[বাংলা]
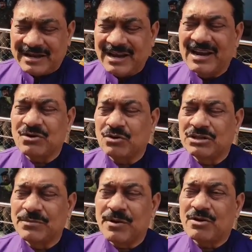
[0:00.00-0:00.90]
রেলের
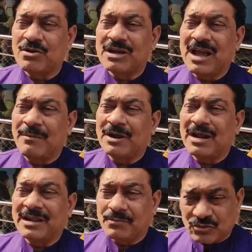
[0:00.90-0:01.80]
কর্তৃপক্ষকে আমরা
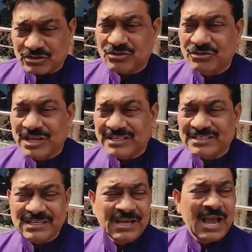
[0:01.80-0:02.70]
ডেপুটেশন
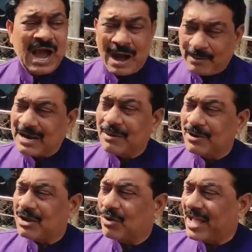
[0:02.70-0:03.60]
দিয়েছি আবার
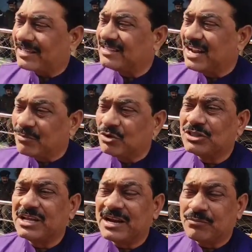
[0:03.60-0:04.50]
আমরা কয়েকদিনের
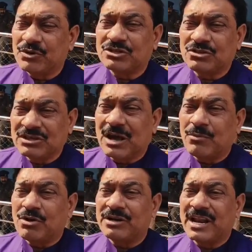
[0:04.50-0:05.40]
মধ্যে ডেপুটেশন দেব
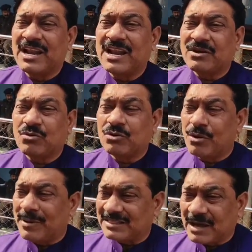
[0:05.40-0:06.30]
রেলের কোনো
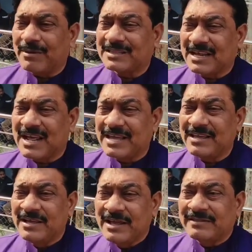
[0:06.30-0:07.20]
মাথা ব্যথা নাই
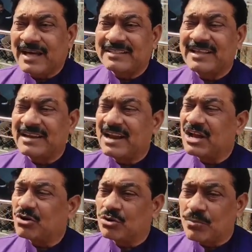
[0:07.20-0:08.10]
তাদের
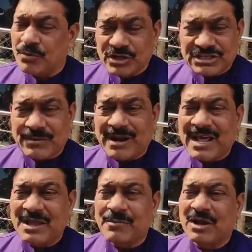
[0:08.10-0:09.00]
রেলে কোনো পরিষেবা
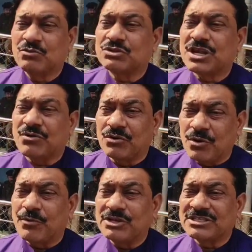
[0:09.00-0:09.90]
নাই মানুষকে কোনো
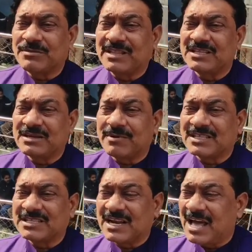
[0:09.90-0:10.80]
পরিষেবা দিতে
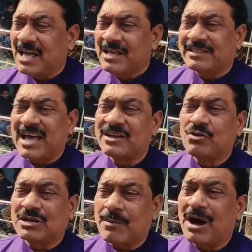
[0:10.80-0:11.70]
পারছে না তাই
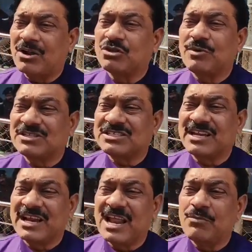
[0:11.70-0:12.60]
গোটা ভারতবর্ষে
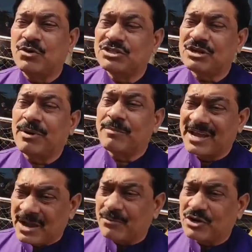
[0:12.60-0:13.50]
রেল পরিষেবা
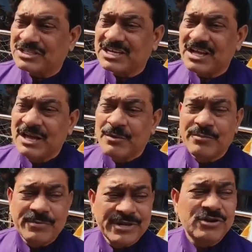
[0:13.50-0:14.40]
ভেঙে পড়েছে
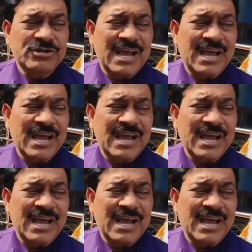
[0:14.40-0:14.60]
বিভিন্ন